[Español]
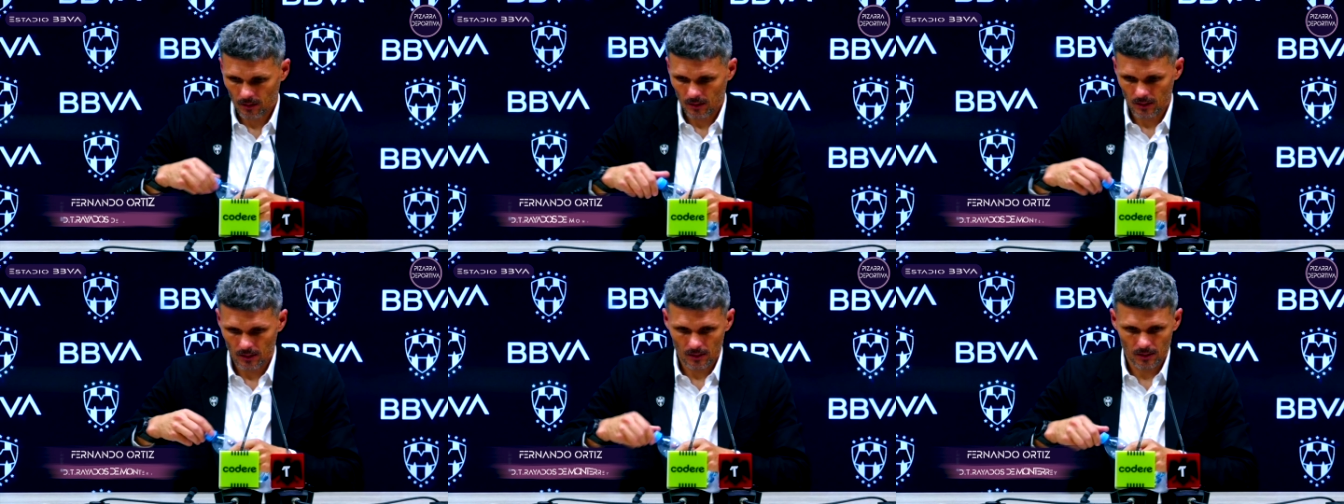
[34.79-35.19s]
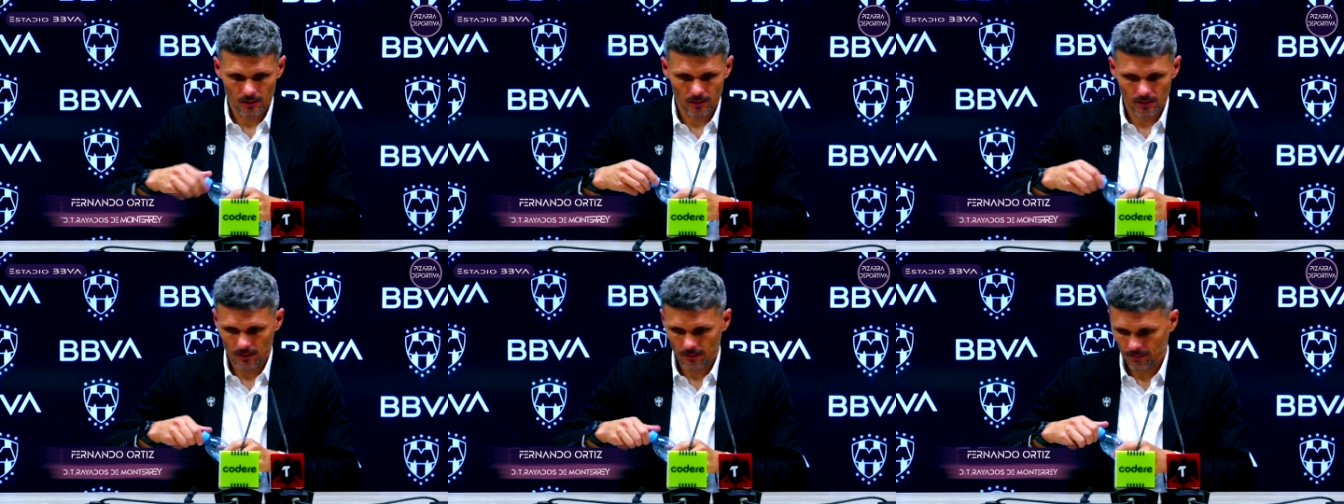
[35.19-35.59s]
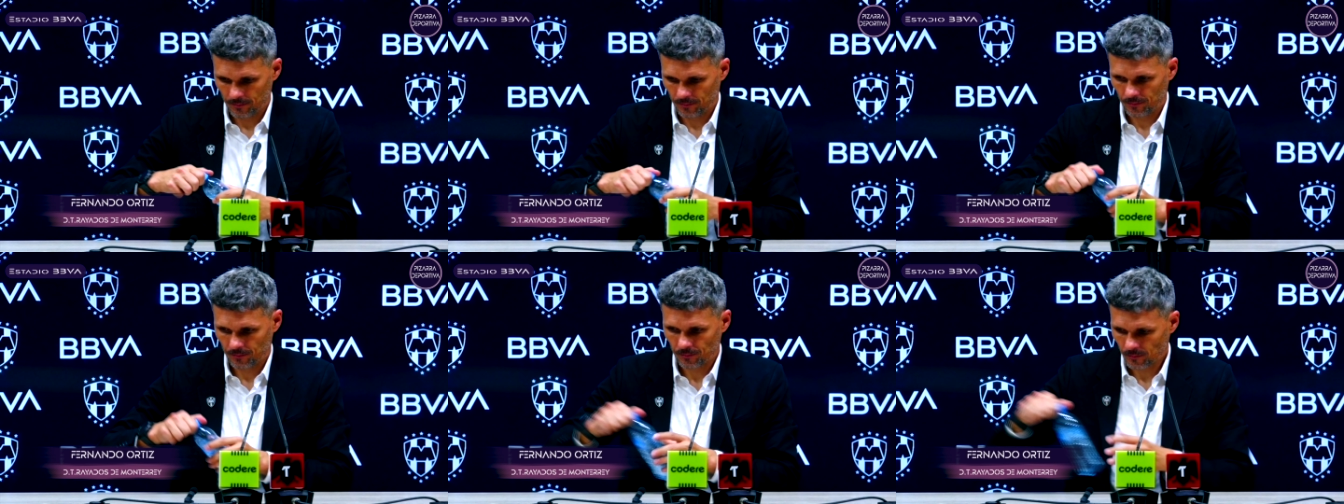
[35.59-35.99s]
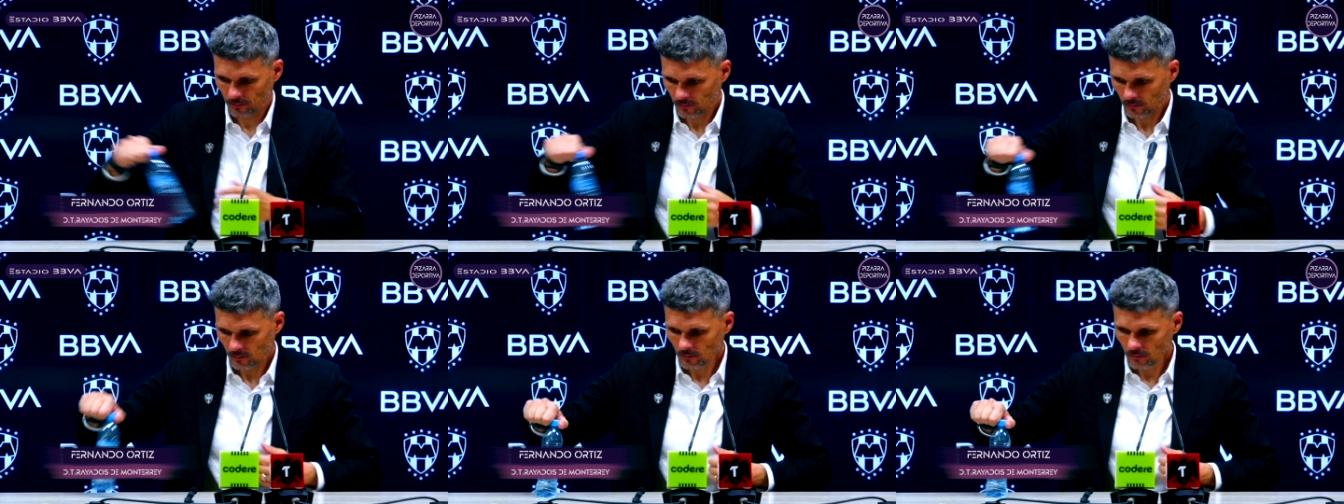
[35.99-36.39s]
Eh,
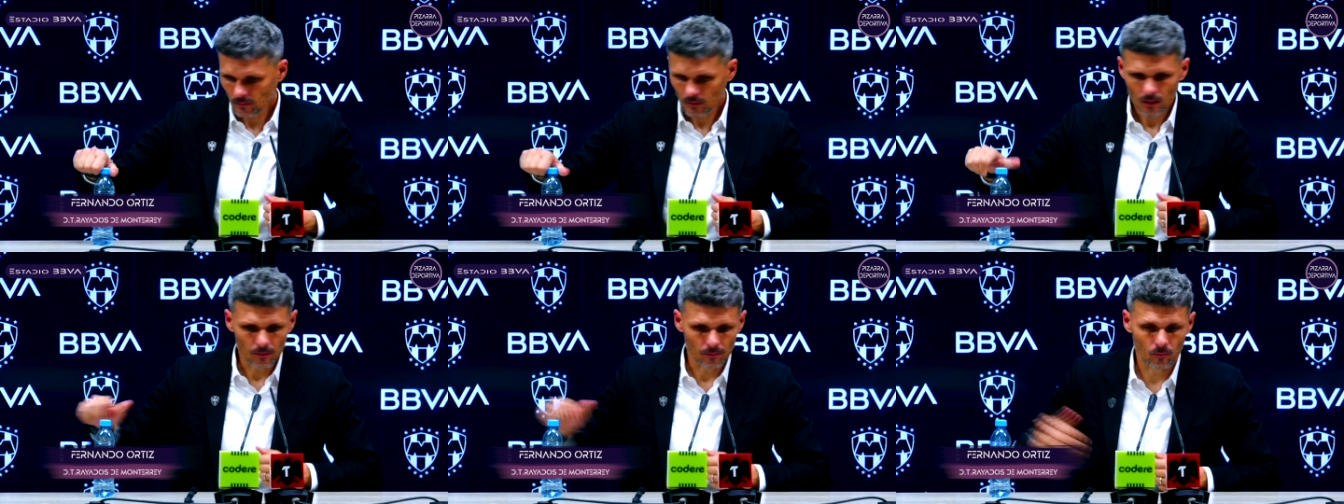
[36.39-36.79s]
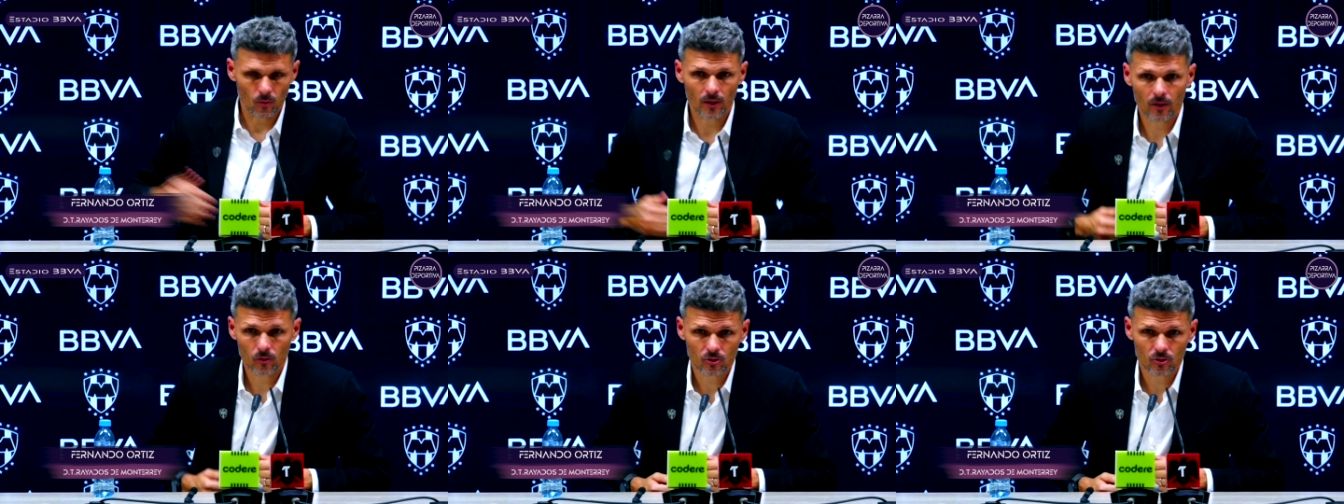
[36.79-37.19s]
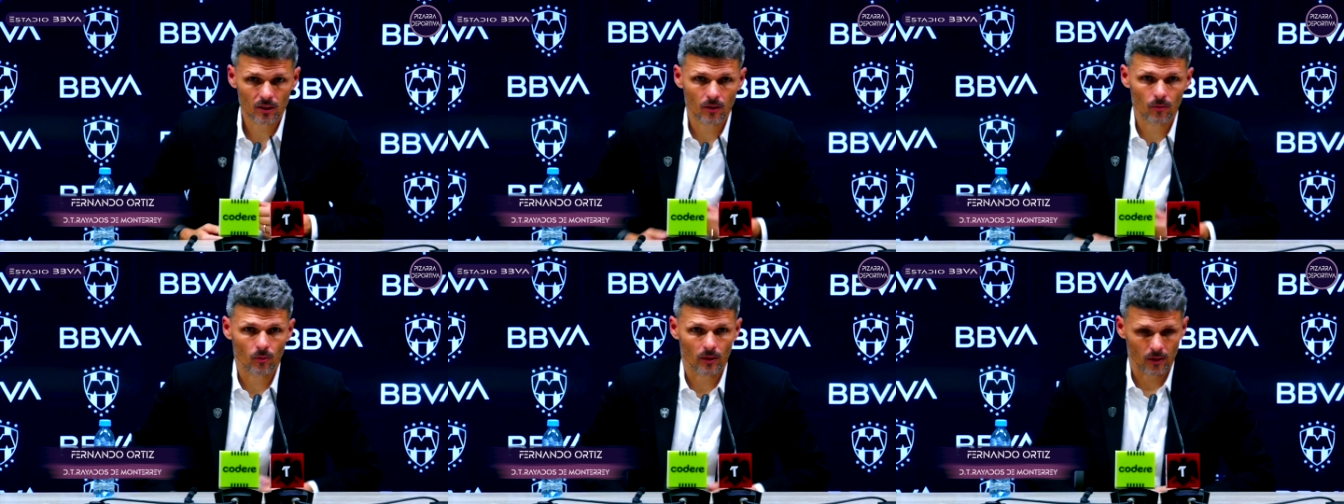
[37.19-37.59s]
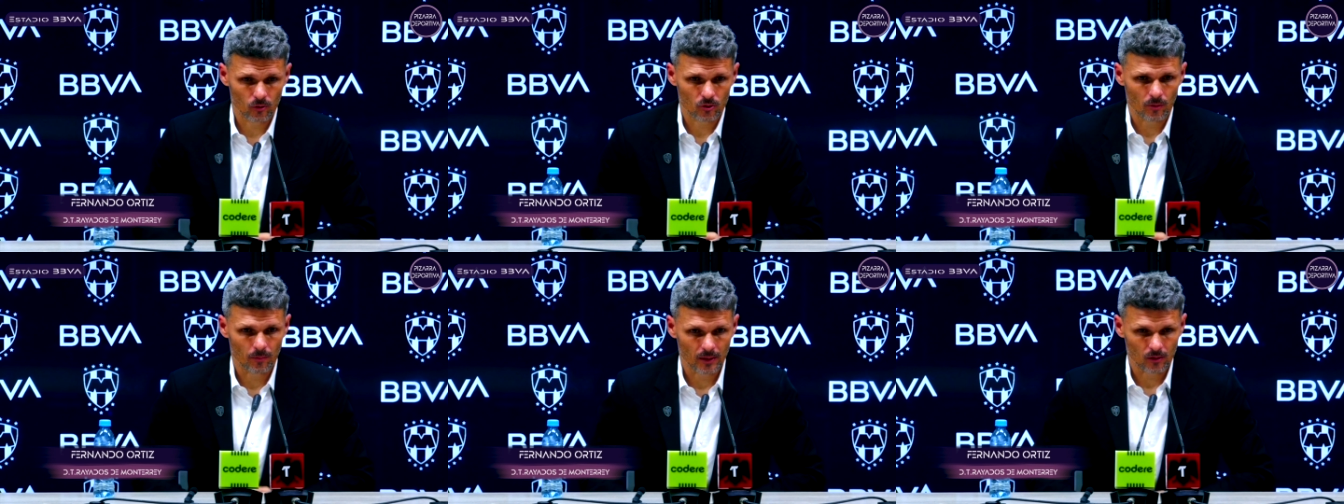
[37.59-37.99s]
Buenas noches y buenas
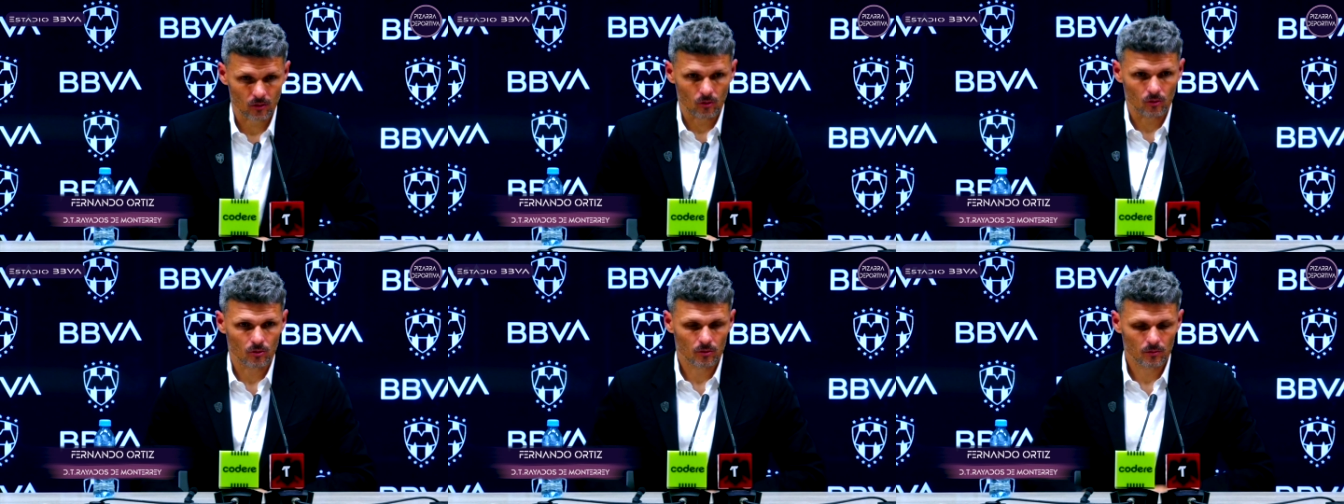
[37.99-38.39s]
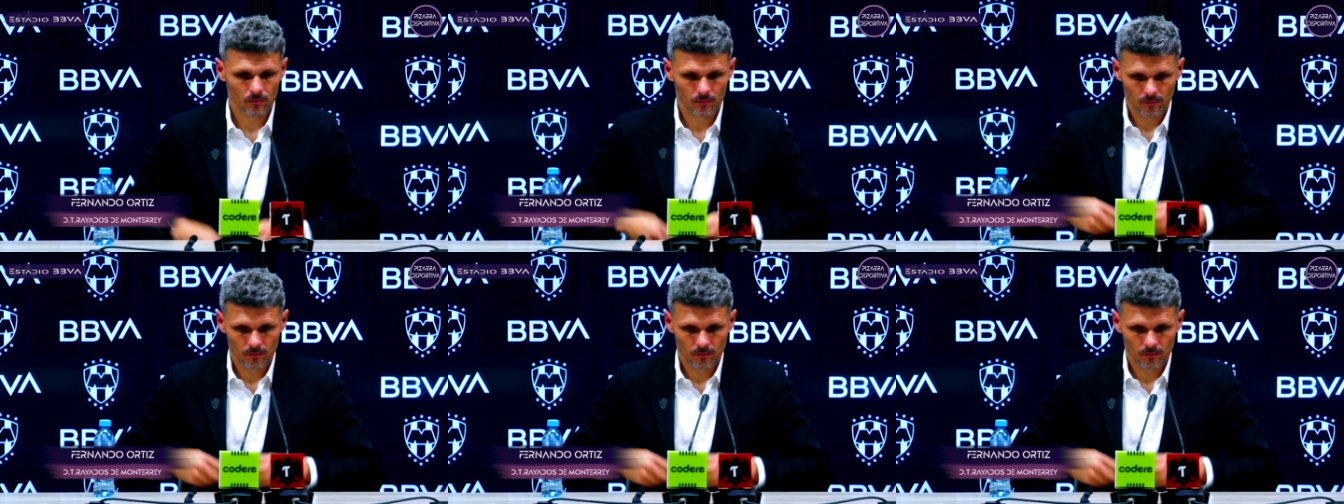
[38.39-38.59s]
noches para todos.